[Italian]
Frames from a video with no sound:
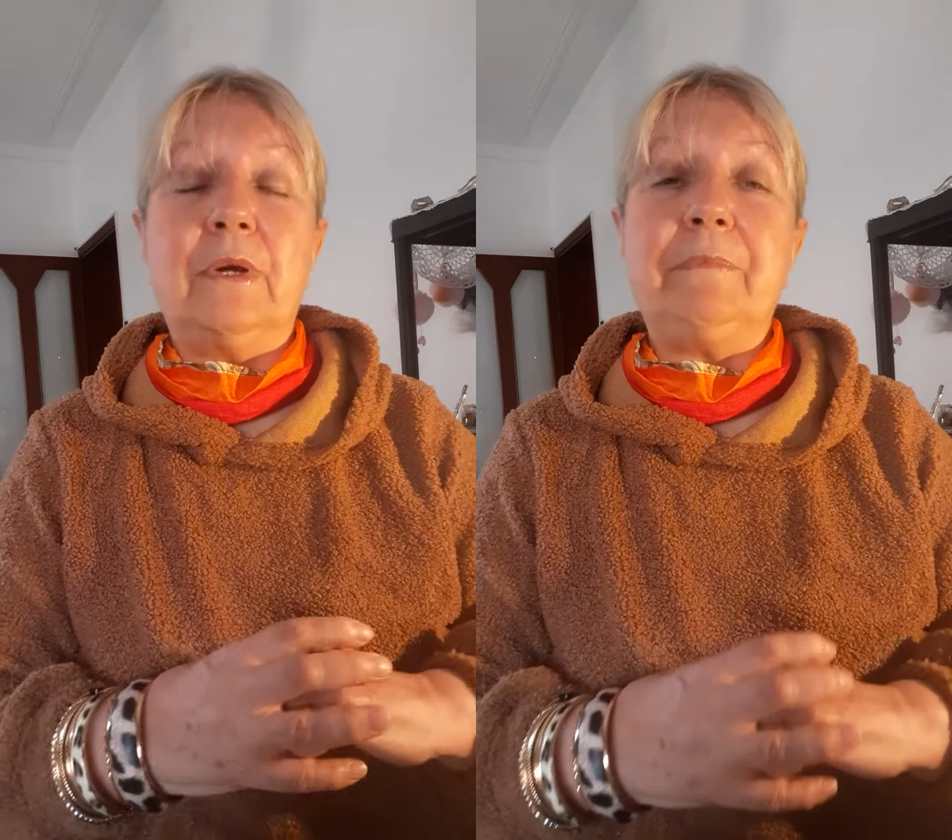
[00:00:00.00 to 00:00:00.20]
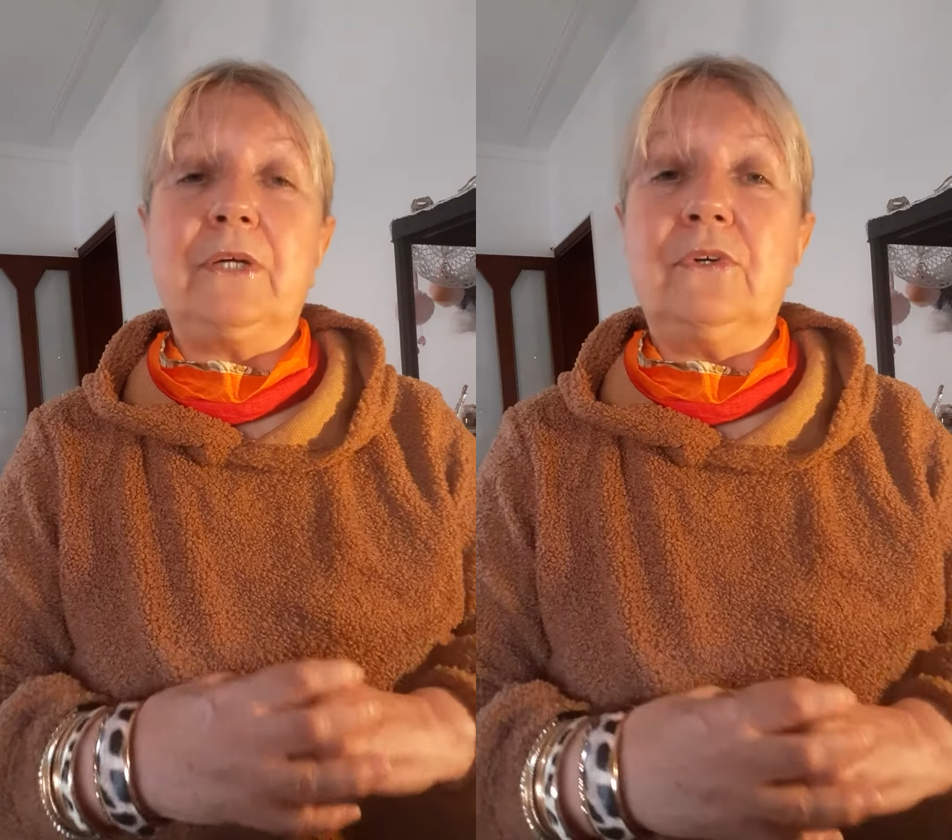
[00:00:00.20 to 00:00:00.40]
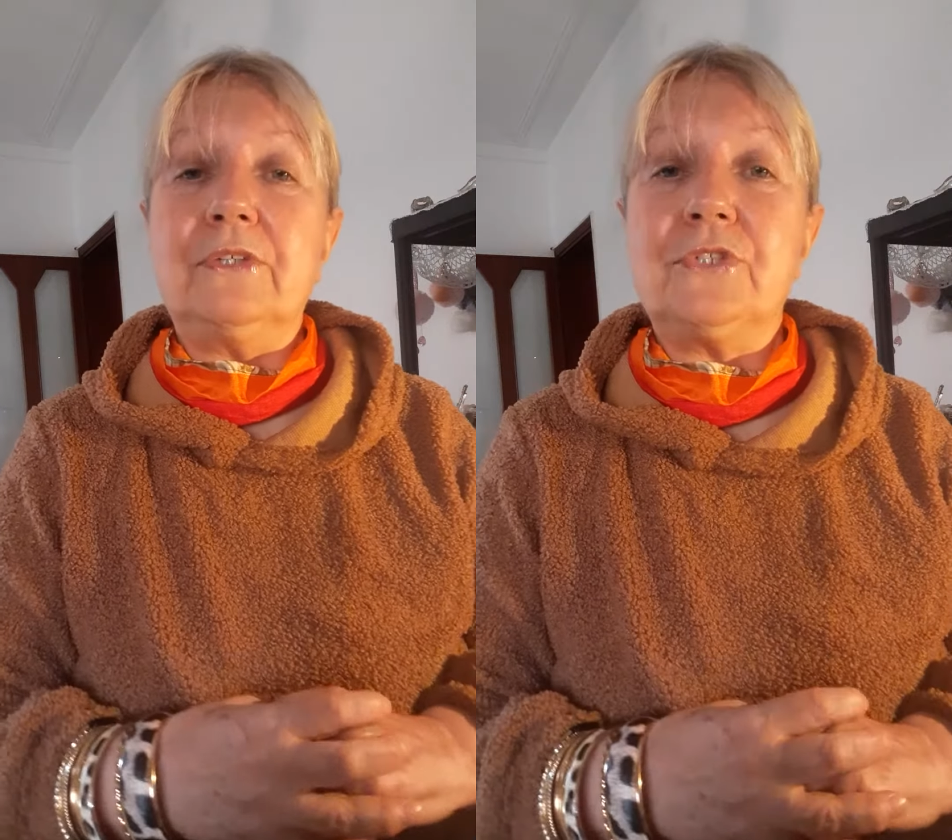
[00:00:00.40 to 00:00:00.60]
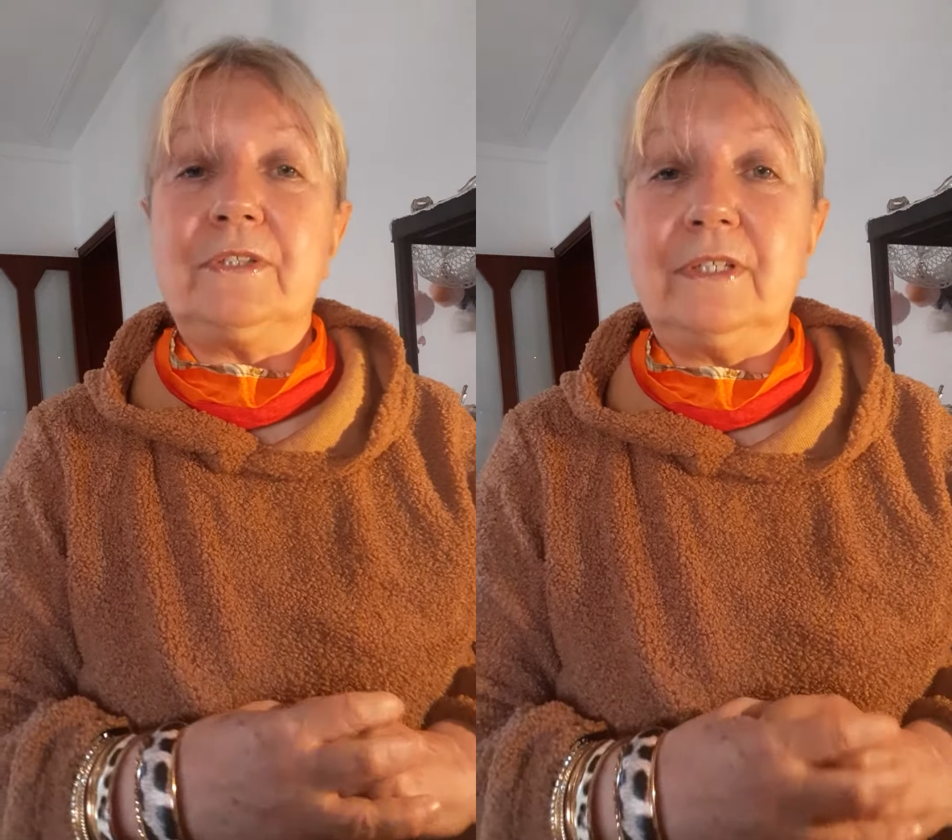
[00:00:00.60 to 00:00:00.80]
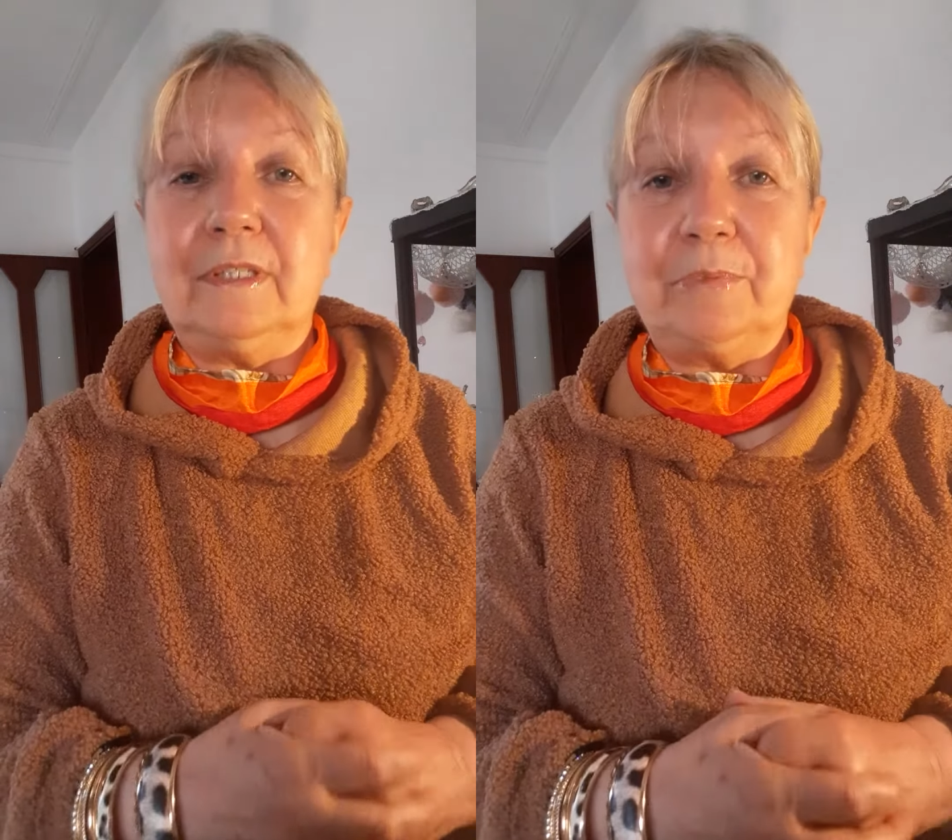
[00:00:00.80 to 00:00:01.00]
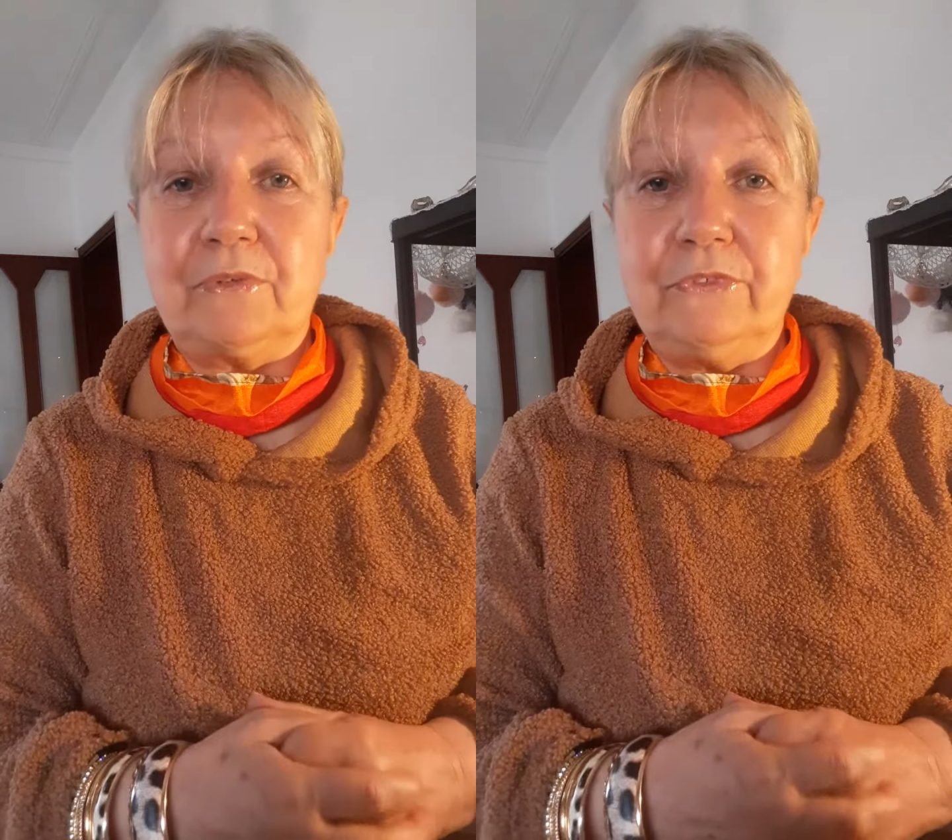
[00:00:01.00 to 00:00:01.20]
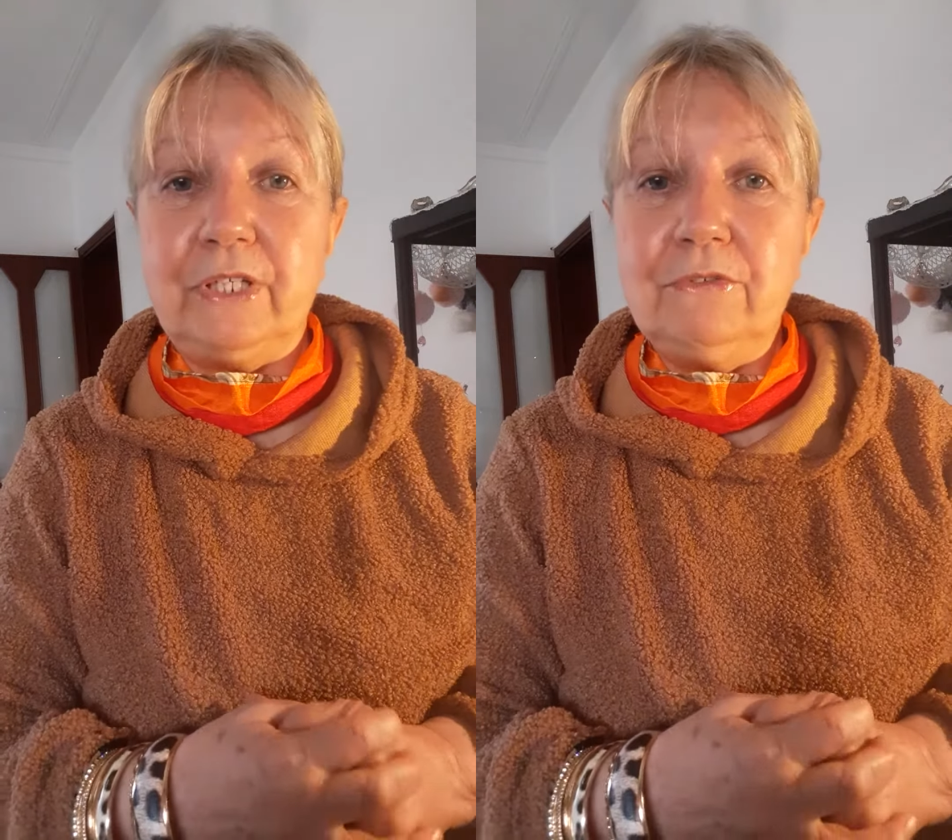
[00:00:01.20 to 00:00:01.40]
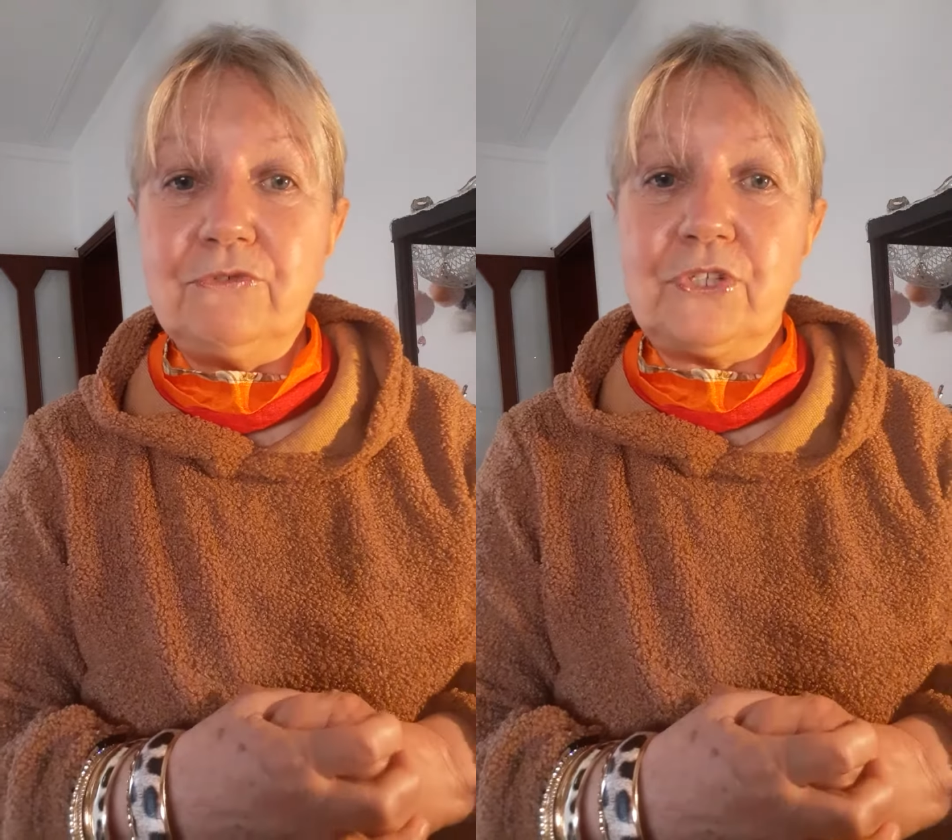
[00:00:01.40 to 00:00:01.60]
una piccola città di
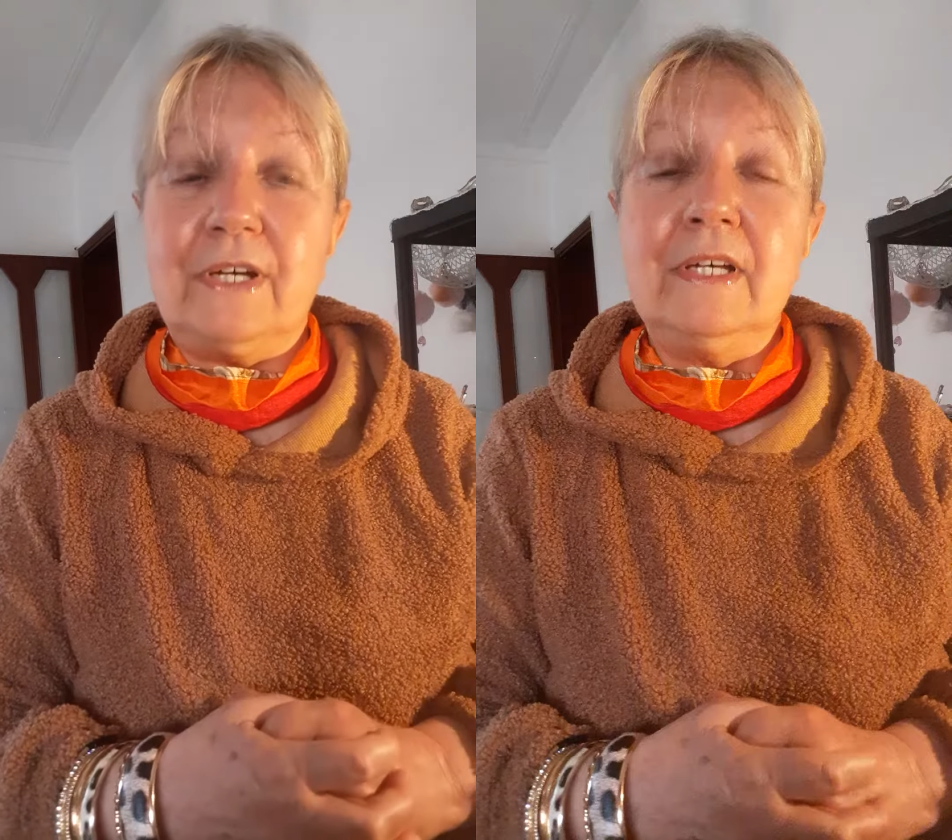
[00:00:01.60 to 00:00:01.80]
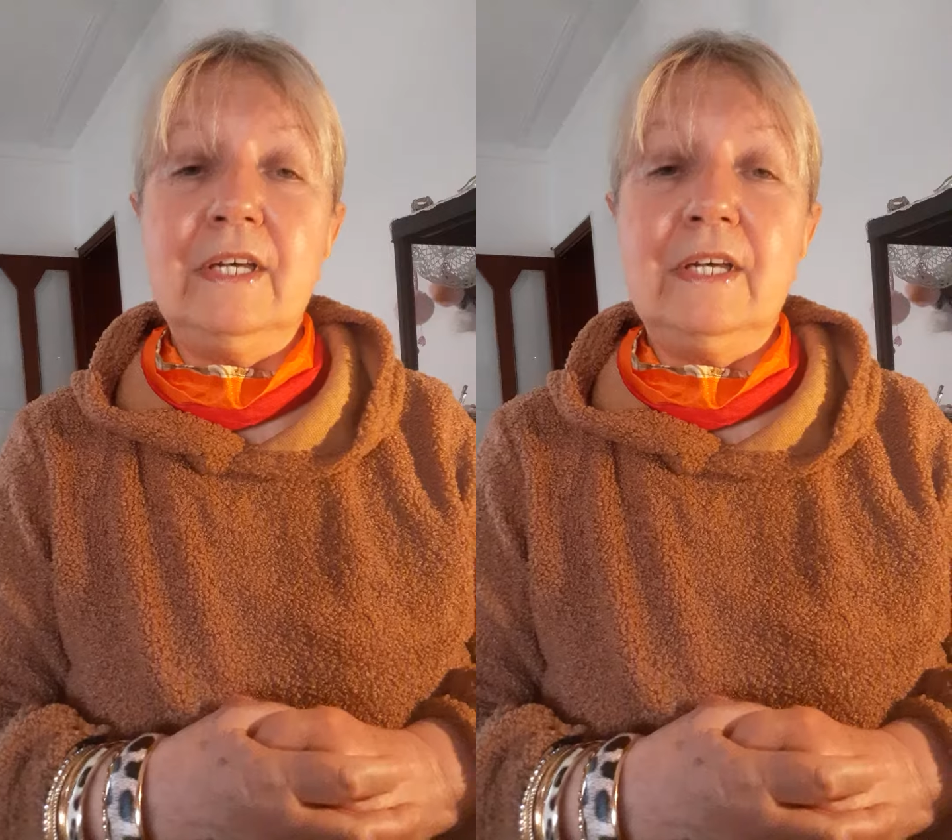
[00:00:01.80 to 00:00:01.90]
provincia,